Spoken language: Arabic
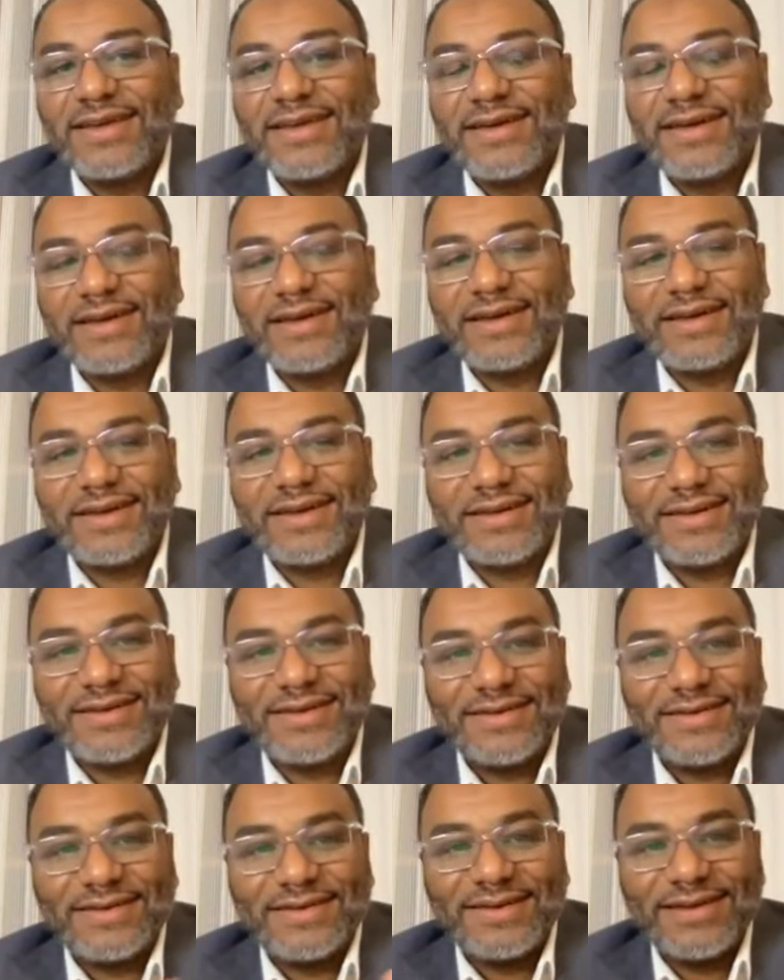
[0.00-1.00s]

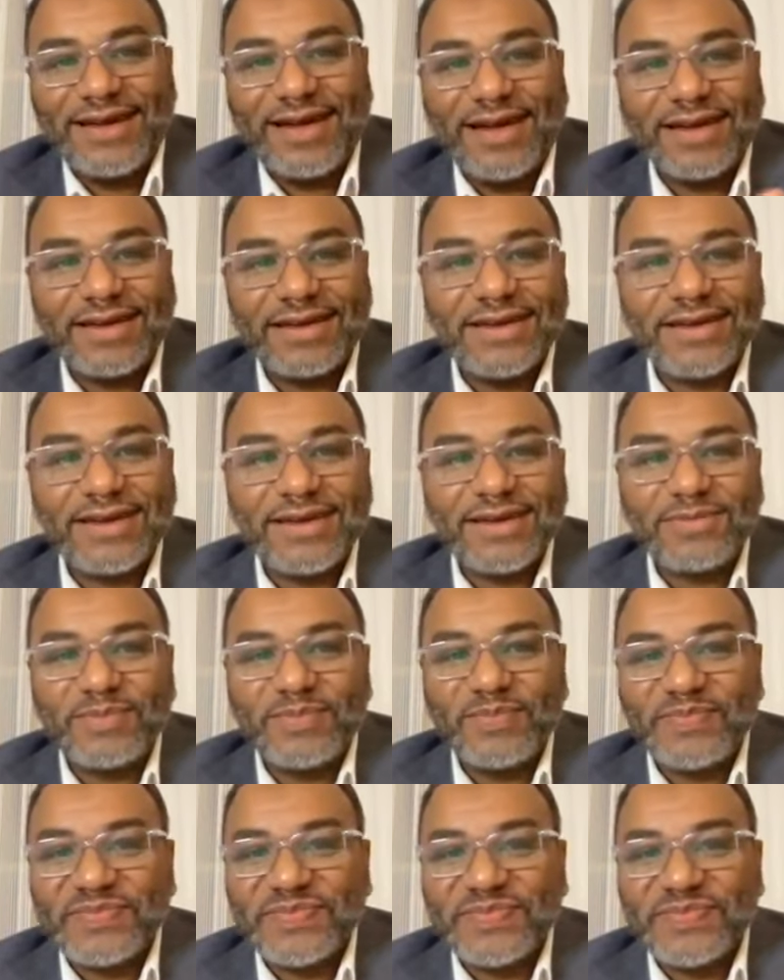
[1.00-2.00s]
حياك الله عليكم
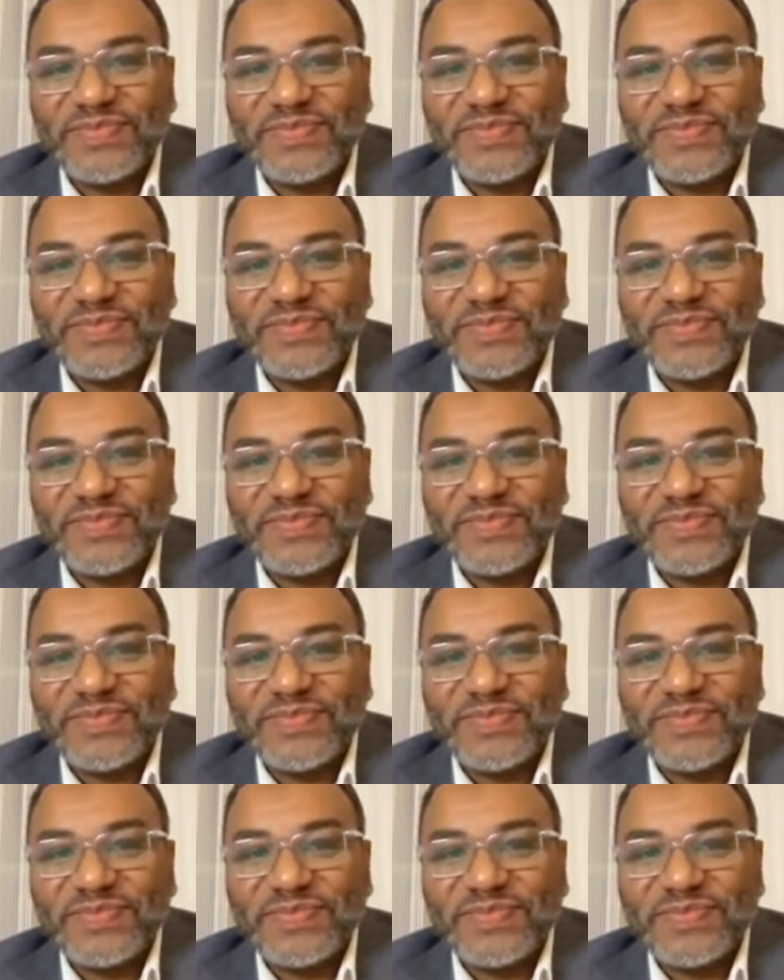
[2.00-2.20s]
السلام ورحمة